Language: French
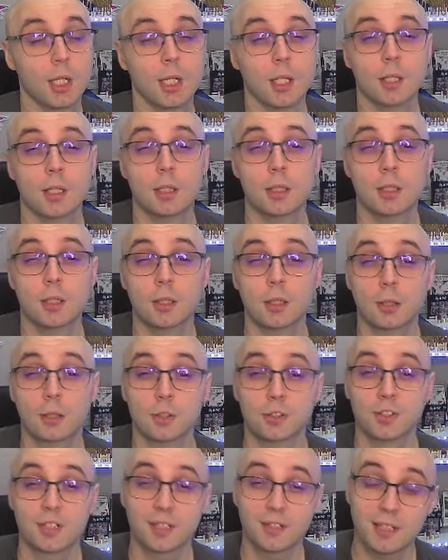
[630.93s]
Euh,
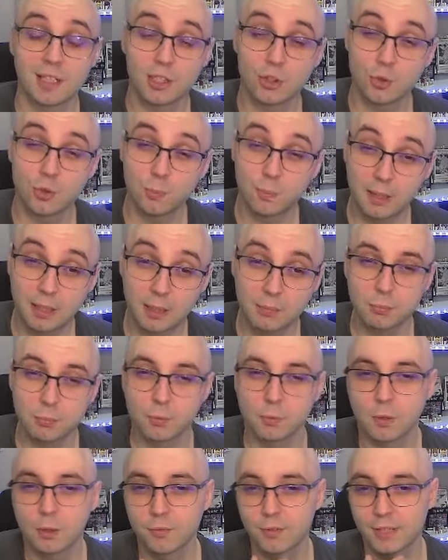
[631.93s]
certains ne la jouent pas.
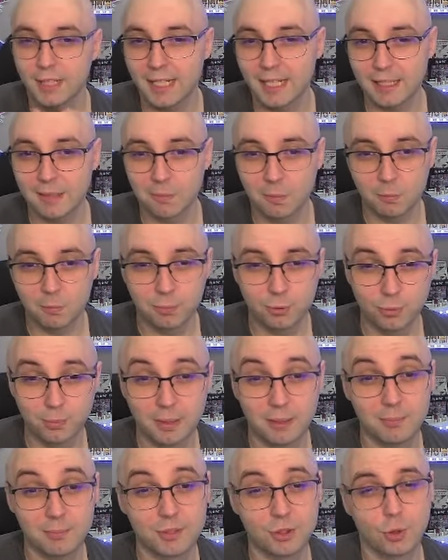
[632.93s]
Bon, en vrai, elle est plutôt pas
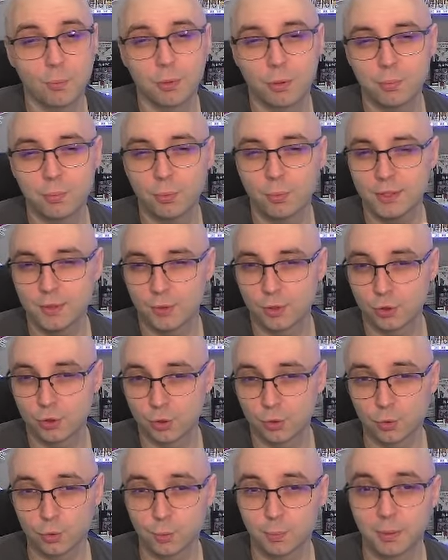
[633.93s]
mal, mais je comprends pourquoi est-ce que les gens
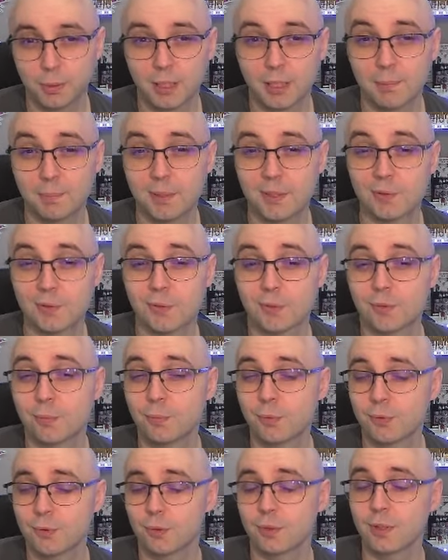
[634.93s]
ne le jouent pas. Puisque ce
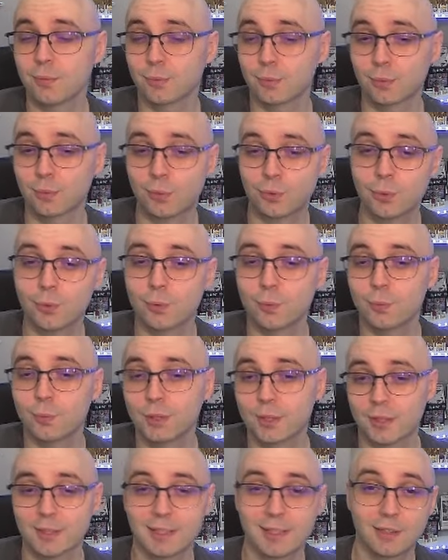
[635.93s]
monstre niveau 2,
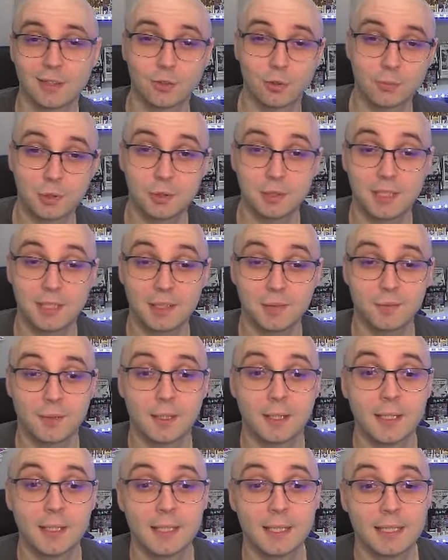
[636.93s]
800 attaques et 2000 de def,
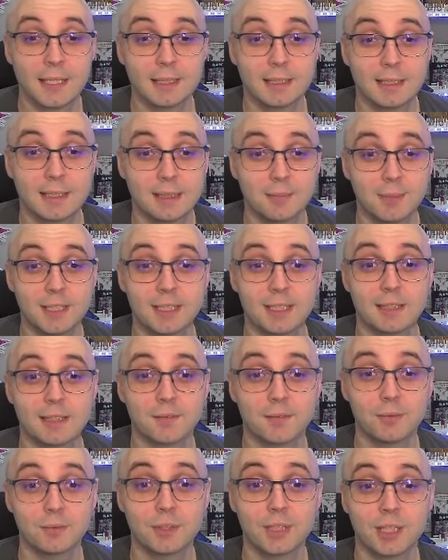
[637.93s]
eh bien,
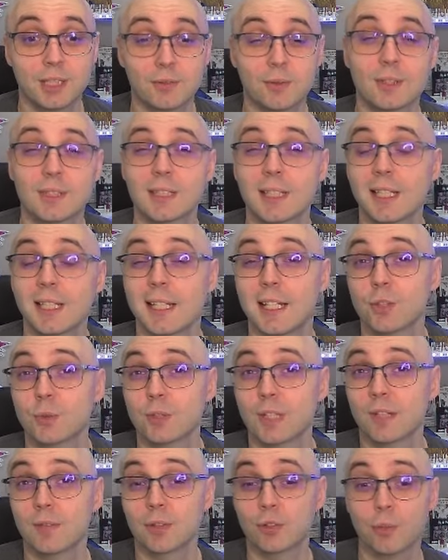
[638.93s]
va vous dire que si elle est
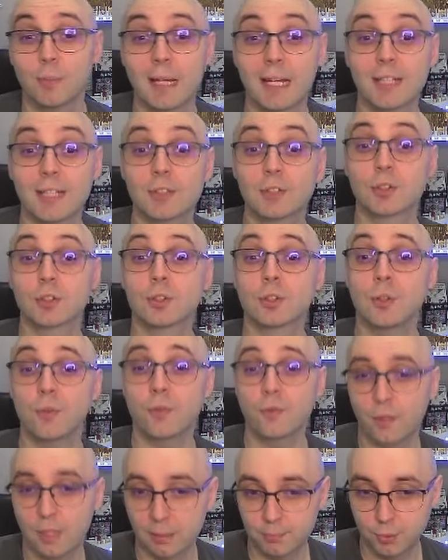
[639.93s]
ajoutée à votre main,
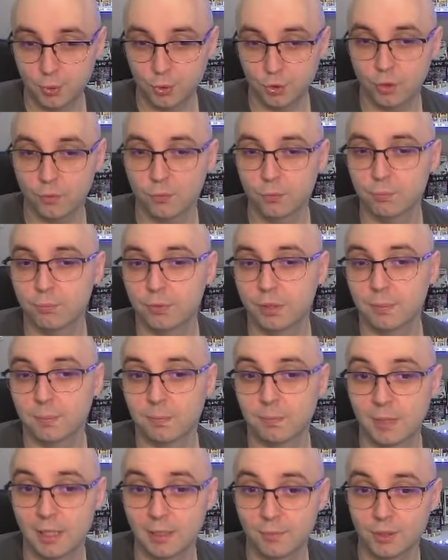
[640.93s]
sauf en la piochant, vous ne pouvez
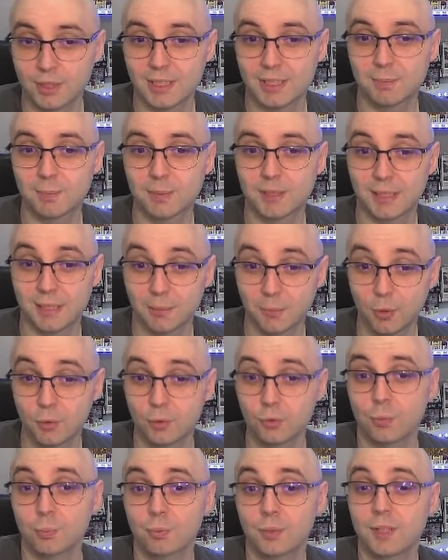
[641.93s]
l'invoquer spécialement
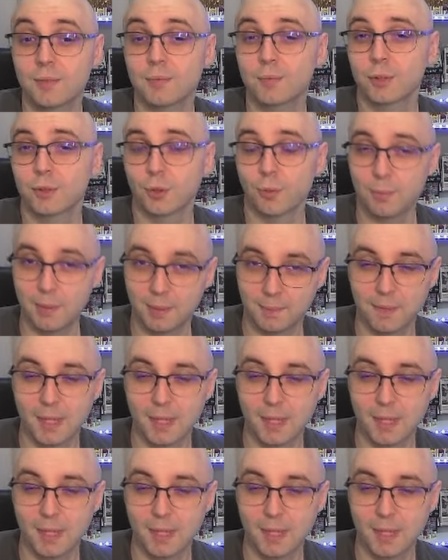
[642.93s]
depuis votre main.